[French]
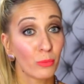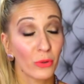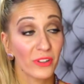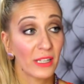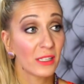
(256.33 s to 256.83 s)

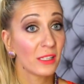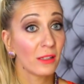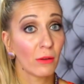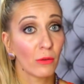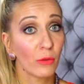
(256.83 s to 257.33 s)
pour celles
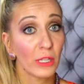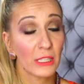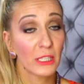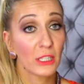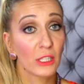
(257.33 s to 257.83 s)
qui
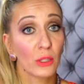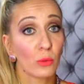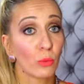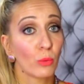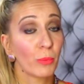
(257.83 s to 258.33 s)
voilà, qui,
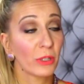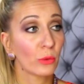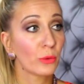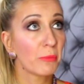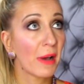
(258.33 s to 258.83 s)
qui, ont pas
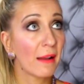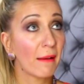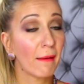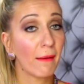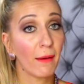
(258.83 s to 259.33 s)
trop de
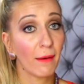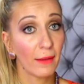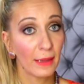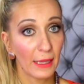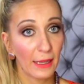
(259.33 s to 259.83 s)
mal
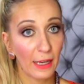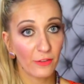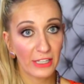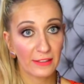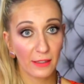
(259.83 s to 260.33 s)
à,
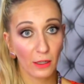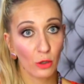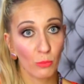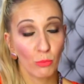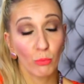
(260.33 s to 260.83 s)
avec
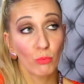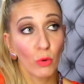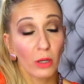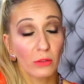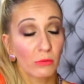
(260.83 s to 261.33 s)
ça, comme
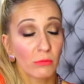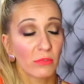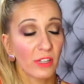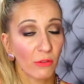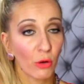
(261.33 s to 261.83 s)
moi,
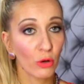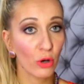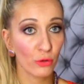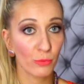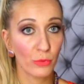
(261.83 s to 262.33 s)
ça va
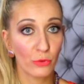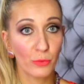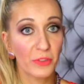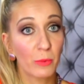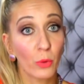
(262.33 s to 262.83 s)
encore, je me,
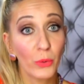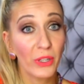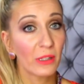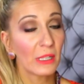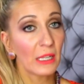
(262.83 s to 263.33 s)
je me
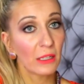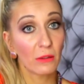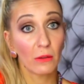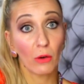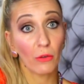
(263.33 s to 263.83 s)
débrouille,
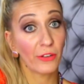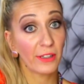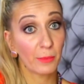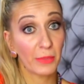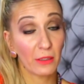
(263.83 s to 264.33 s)
en
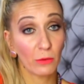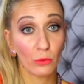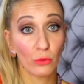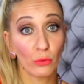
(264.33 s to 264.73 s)
fait, et eh bien